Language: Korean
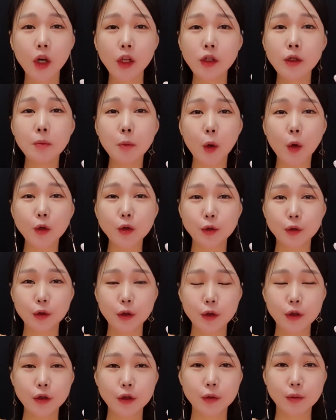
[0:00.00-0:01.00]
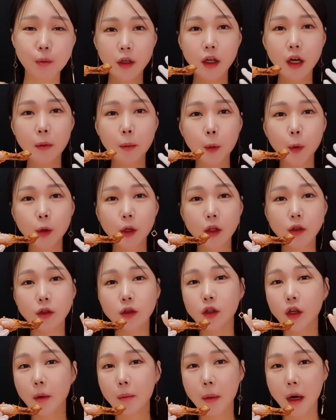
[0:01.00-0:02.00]
한입 먹었을 때는
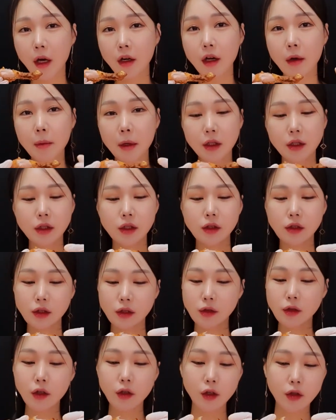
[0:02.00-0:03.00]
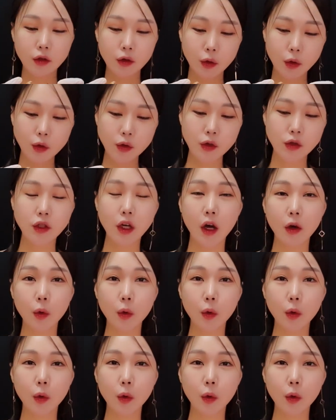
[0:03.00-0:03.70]
생각보다는 그게 마라 맛이 진하게 느껴지지